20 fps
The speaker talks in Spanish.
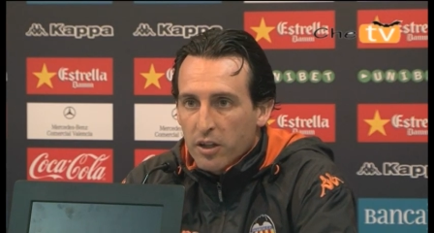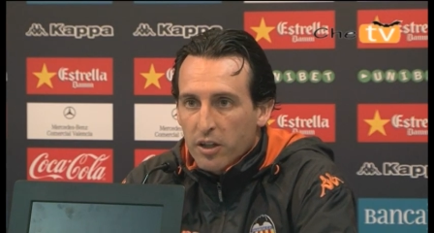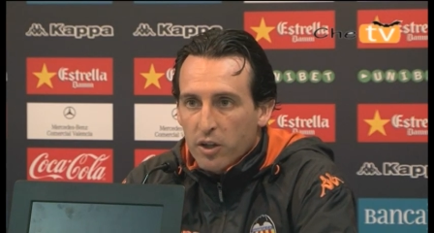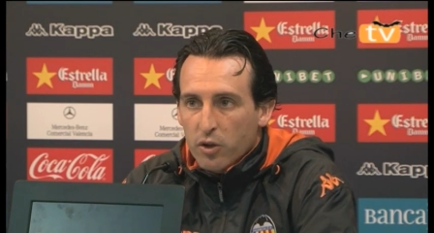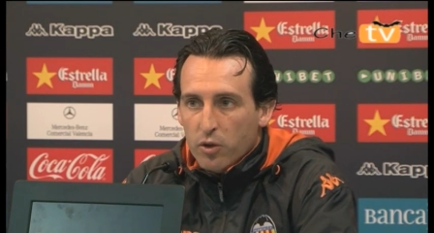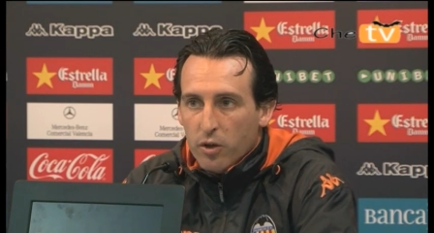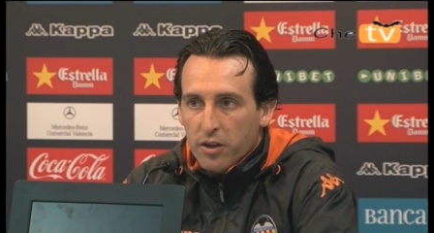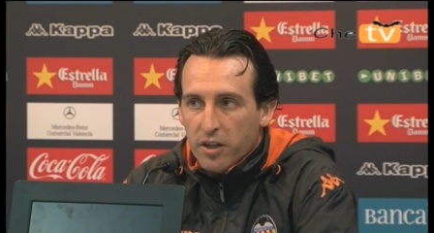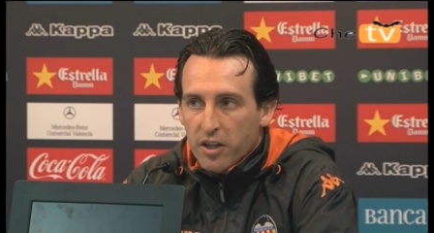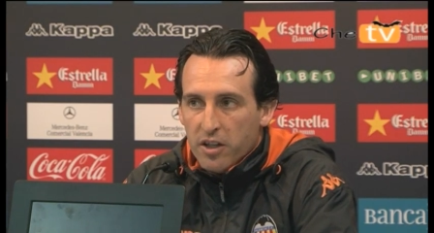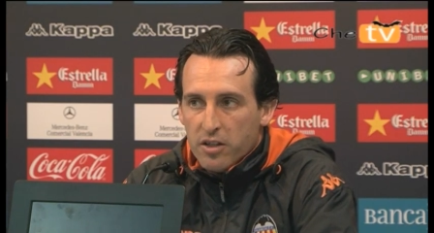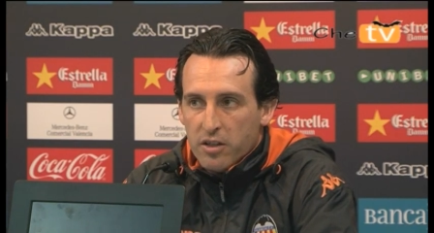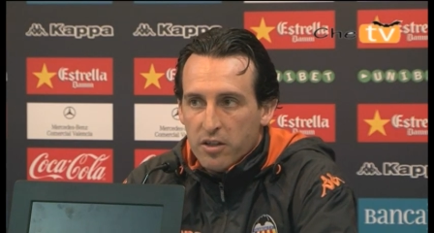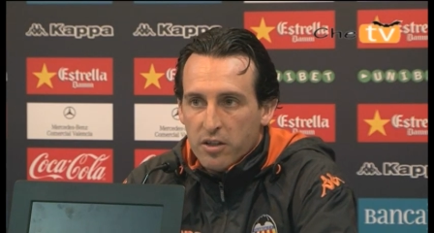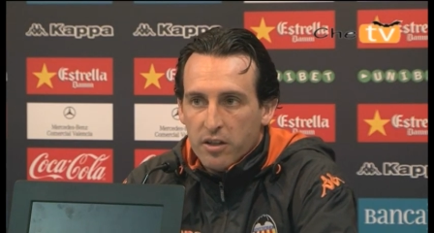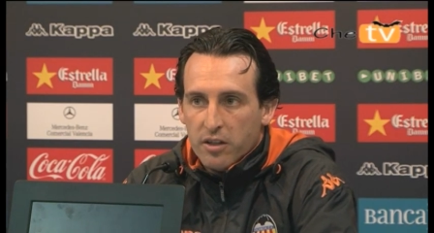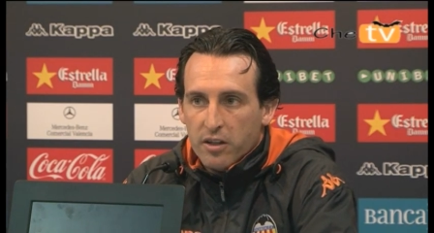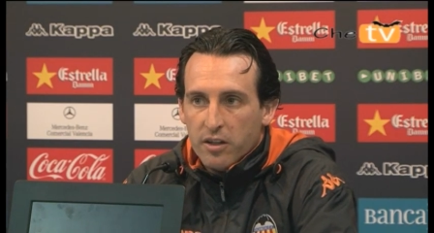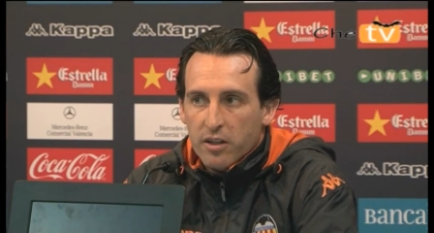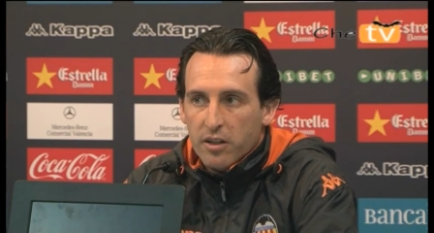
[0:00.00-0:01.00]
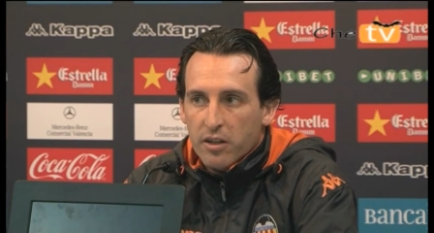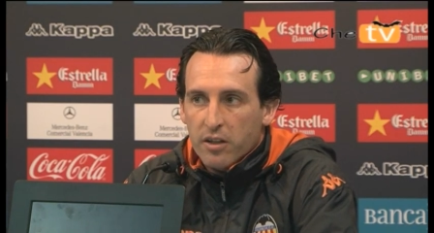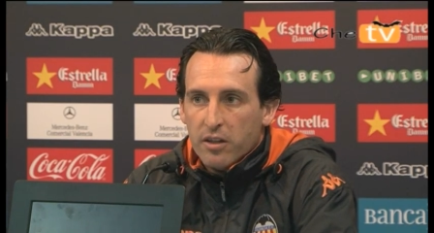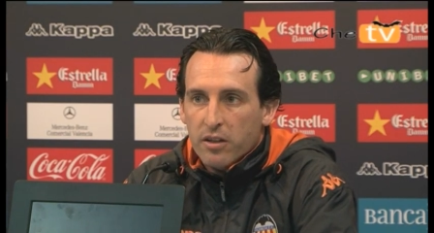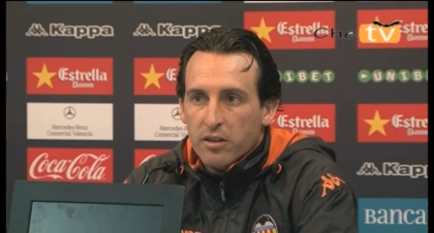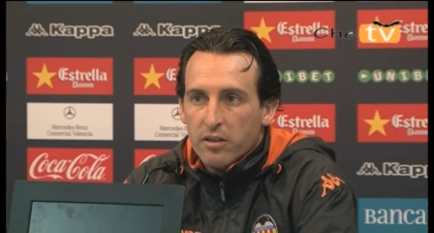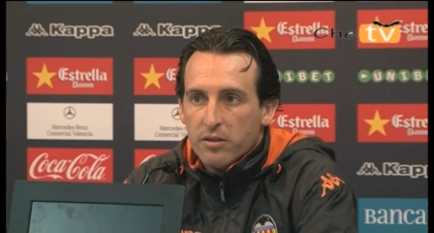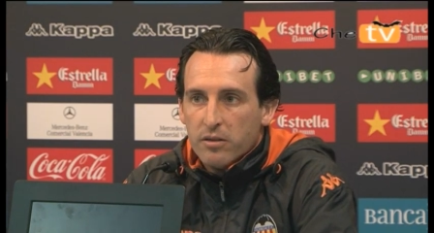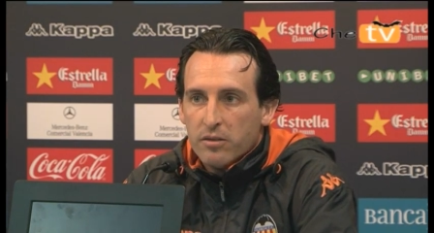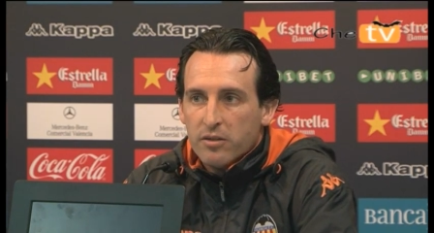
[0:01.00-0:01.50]
Entonces,
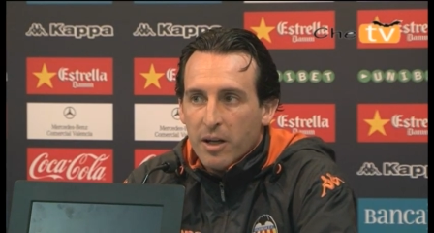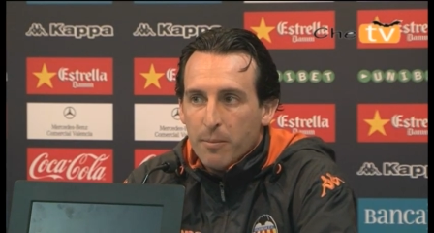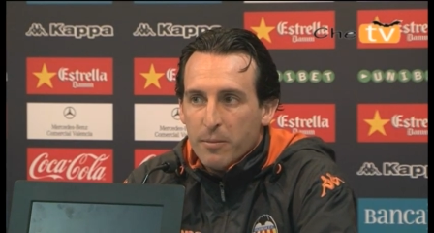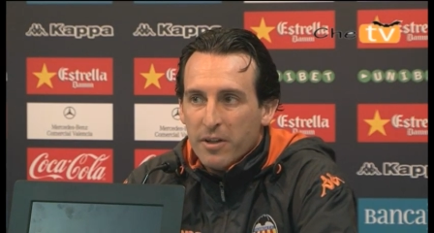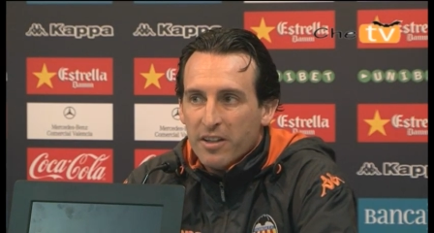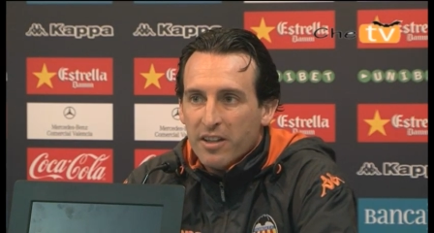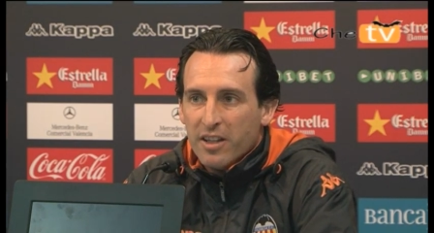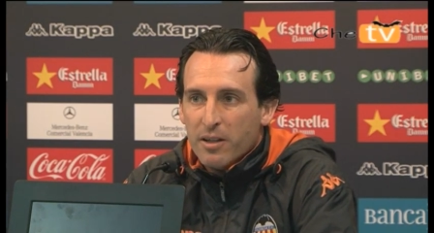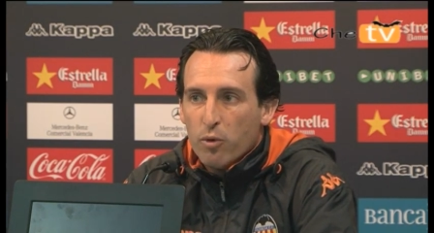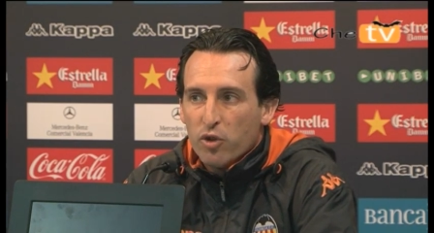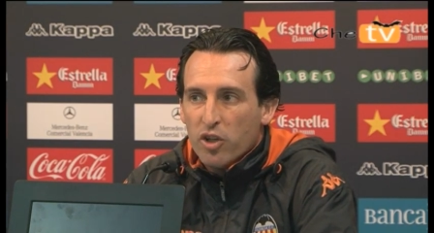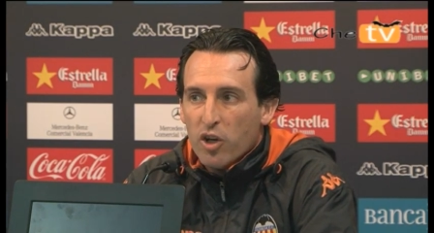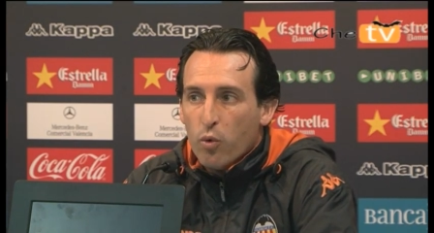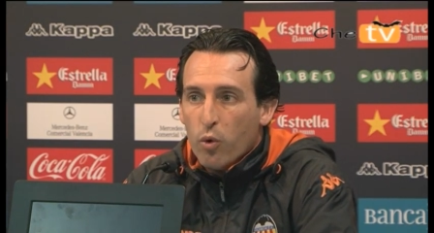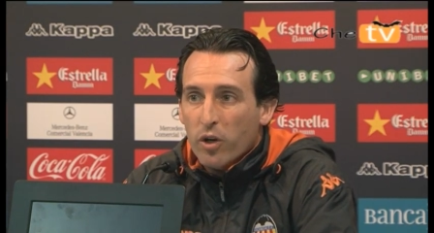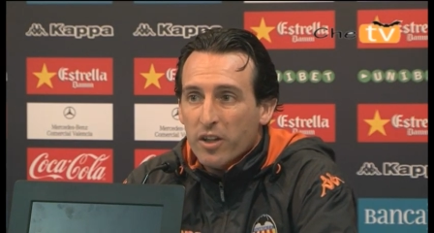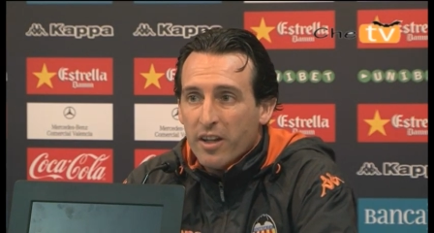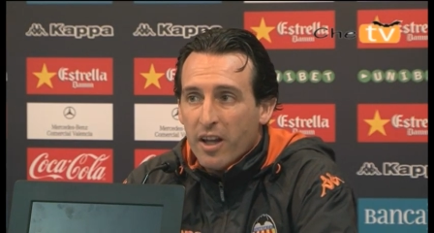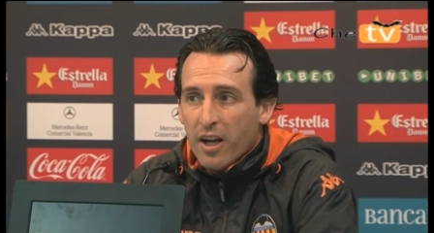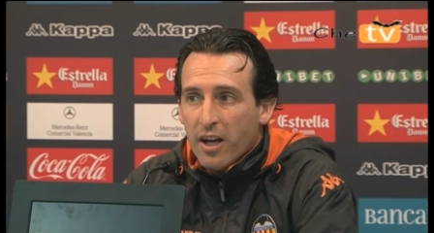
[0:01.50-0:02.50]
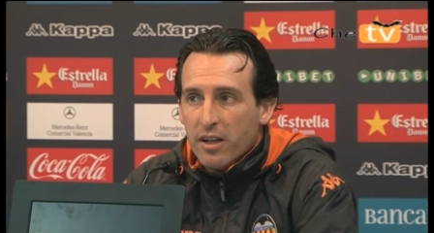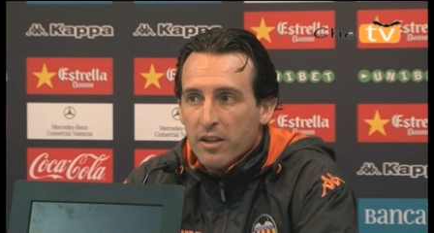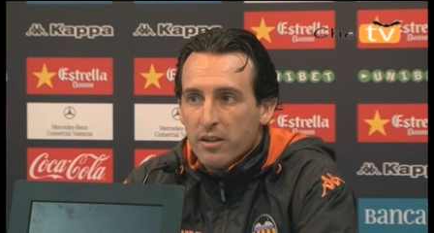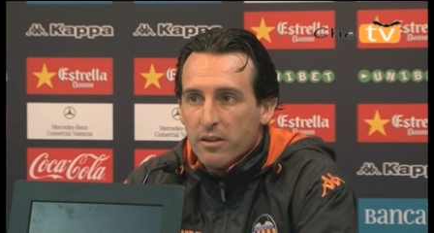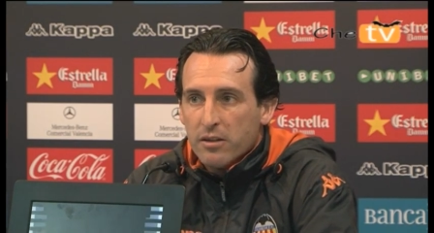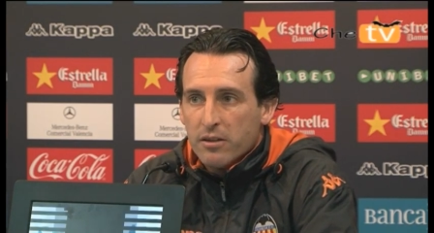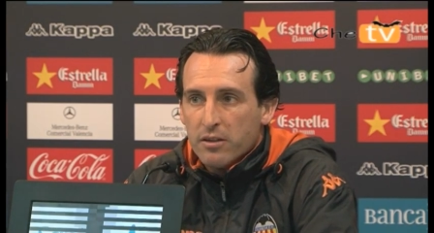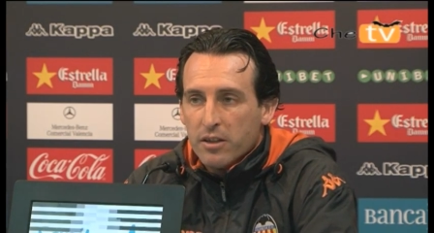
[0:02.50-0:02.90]
eh, también tendremos en cuenta